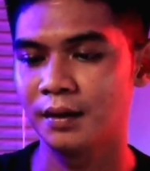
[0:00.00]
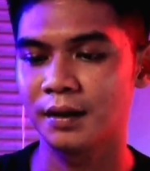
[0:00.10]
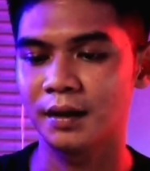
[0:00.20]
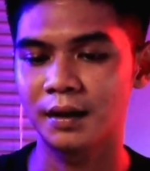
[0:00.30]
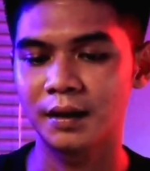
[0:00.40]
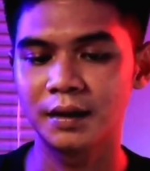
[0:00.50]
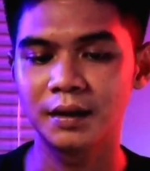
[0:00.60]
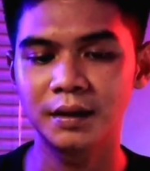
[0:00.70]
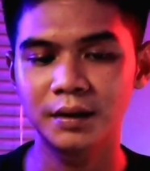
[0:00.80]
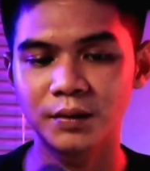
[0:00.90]
Nah,
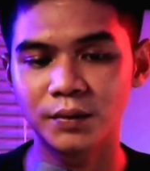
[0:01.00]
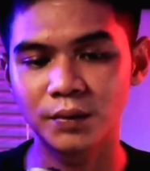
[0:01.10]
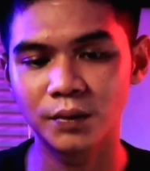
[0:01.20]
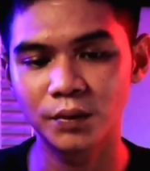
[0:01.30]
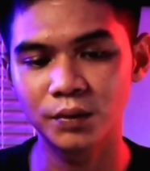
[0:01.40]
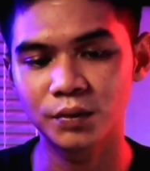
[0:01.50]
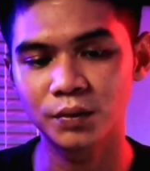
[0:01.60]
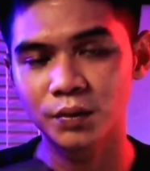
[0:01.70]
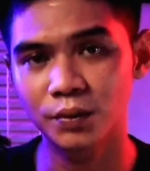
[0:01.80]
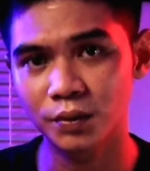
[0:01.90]
ini
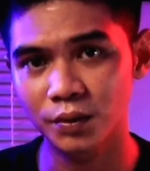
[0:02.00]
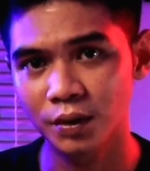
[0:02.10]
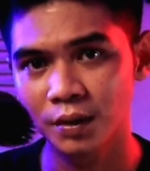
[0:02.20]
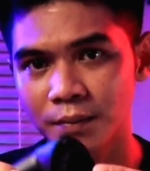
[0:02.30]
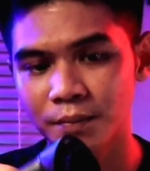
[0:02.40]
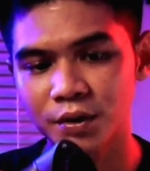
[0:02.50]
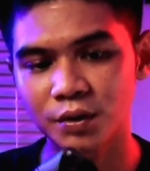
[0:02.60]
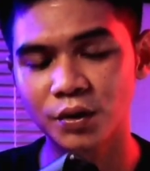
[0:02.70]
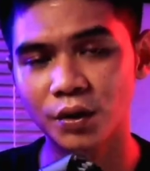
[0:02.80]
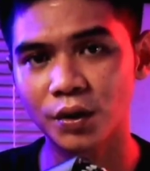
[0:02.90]
untuk
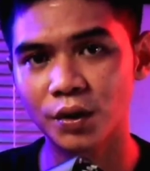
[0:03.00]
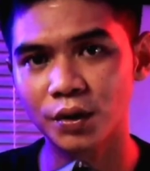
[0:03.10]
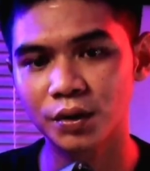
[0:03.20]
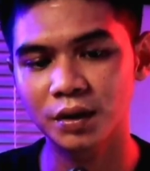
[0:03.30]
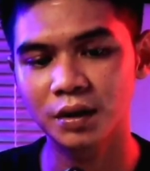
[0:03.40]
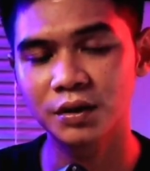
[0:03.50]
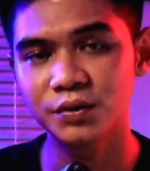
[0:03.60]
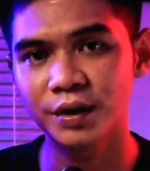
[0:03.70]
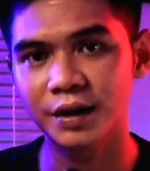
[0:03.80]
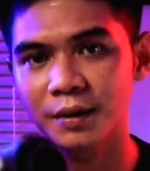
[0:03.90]
penyedot ini
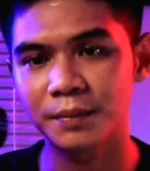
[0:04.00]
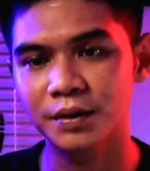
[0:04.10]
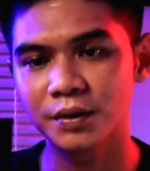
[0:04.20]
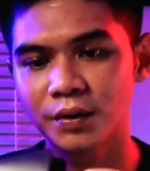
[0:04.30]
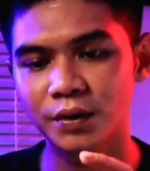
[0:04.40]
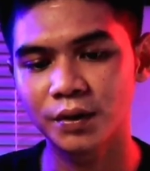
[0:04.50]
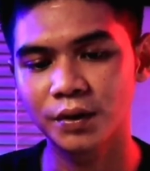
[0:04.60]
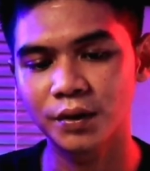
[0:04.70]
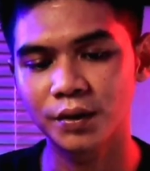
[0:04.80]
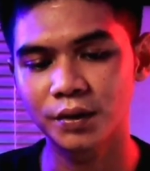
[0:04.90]
juga ya,
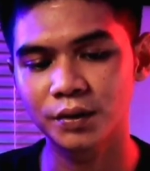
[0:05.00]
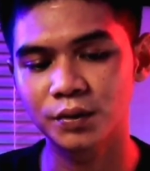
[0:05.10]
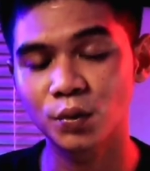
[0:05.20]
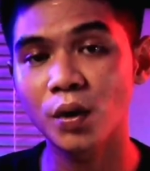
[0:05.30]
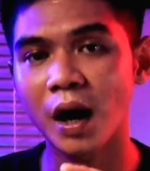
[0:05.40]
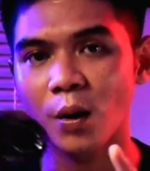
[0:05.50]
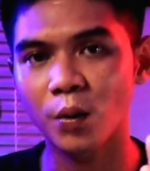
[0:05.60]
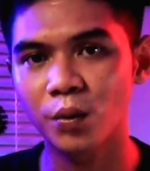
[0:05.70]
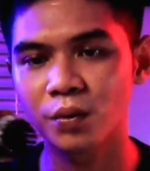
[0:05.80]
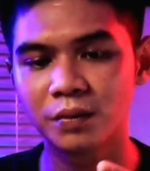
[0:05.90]
penyedot
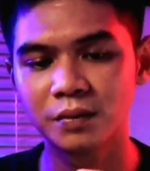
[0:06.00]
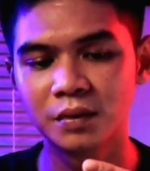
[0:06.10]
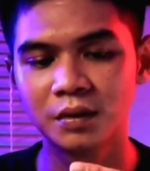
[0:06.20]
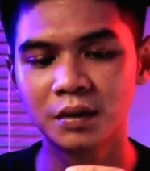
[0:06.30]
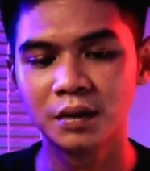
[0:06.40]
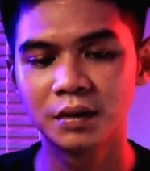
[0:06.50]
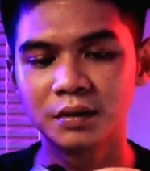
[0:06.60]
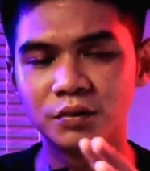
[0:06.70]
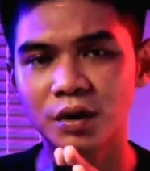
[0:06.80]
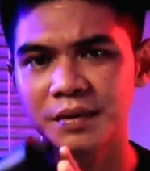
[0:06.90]
tungau
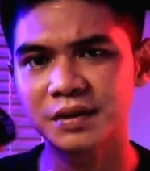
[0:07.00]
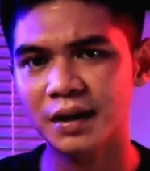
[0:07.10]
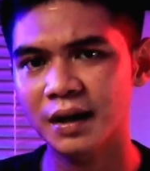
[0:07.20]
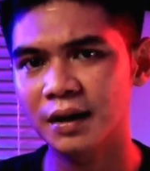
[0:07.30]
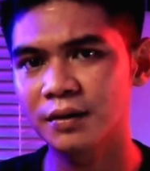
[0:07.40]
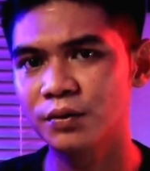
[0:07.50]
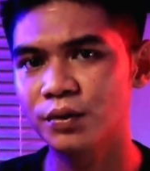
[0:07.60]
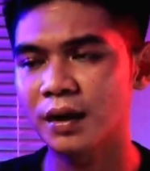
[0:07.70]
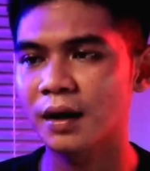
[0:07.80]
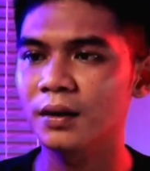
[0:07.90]
juga bisa kalian
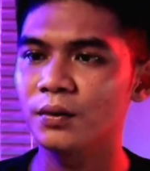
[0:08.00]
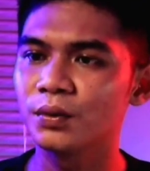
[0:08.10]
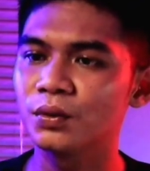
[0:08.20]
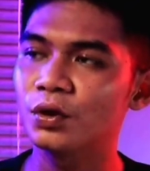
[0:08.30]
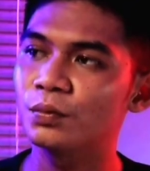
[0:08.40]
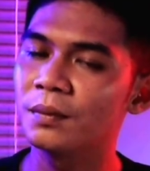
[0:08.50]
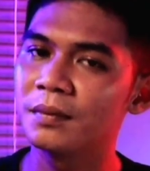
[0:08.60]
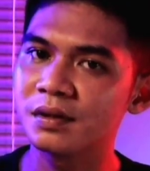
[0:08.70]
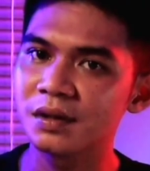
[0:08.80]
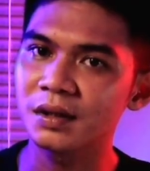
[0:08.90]
gunakan untuk
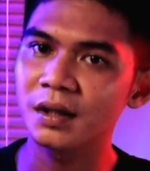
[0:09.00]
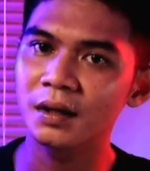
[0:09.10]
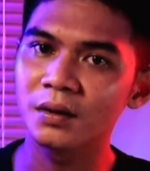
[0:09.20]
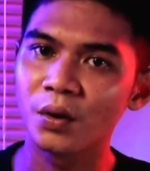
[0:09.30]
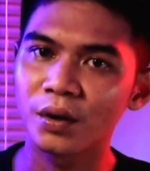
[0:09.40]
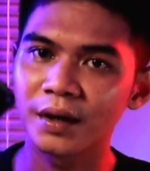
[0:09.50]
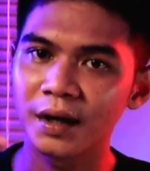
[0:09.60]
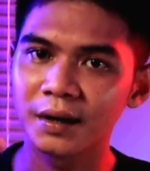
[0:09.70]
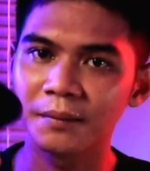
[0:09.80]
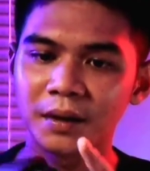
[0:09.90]
membersihkan
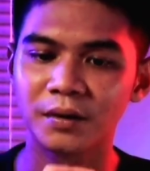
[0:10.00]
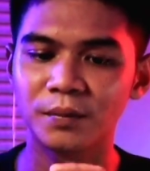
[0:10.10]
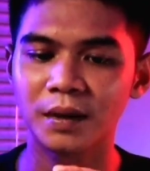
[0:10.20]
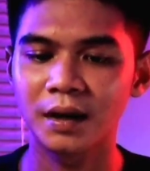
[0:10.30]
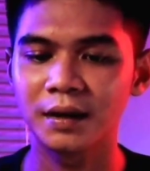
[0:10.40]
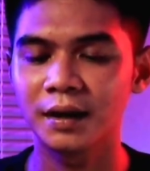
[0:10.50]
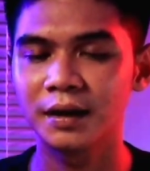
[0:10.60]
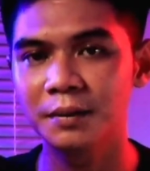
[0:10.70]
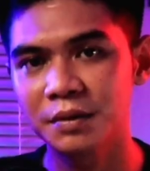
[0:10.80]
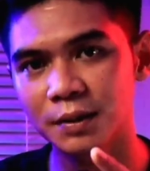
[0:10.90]
gorden pada rumah kalian.
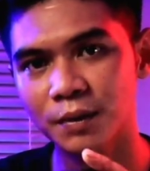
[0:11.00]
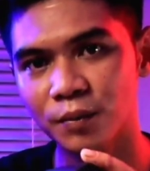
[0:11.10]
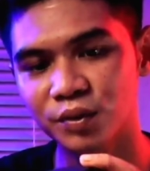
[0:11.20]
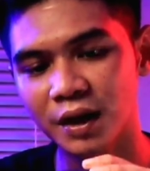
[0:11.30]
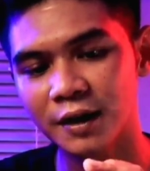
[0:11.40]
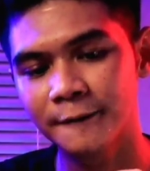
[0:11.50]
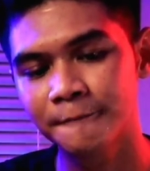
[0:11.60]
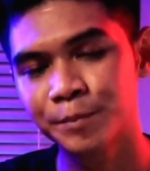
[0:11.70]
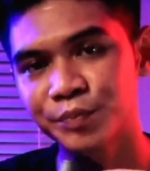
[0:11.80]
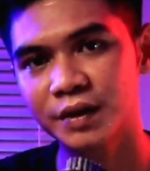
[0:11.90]
Ini bisa berputar
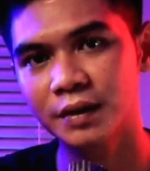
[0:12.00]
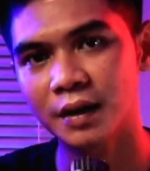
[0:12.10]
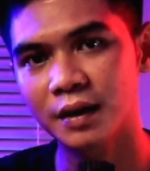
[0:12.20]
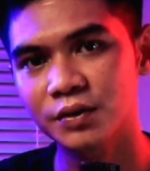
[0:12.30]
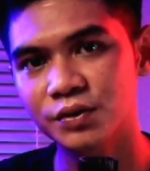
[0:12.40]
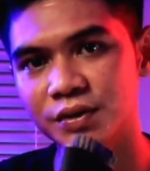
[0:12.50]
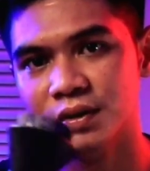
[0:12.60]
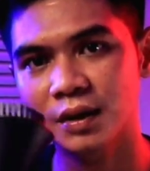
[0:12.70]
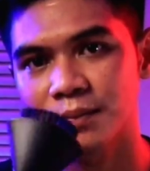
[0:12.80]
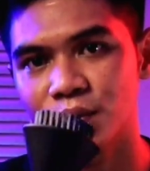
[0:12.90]

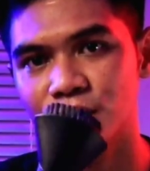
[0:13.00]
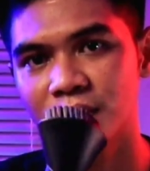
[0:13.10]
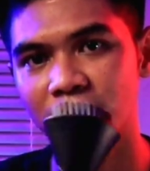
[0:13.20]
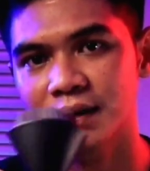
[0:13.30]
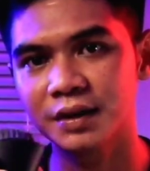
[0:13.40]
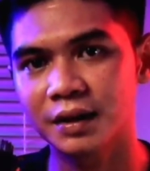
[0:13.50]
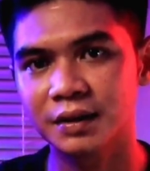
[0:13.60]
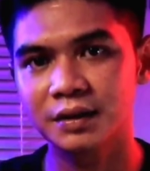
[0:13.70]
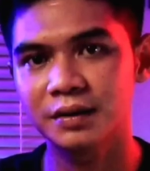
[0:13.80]
360 derajat.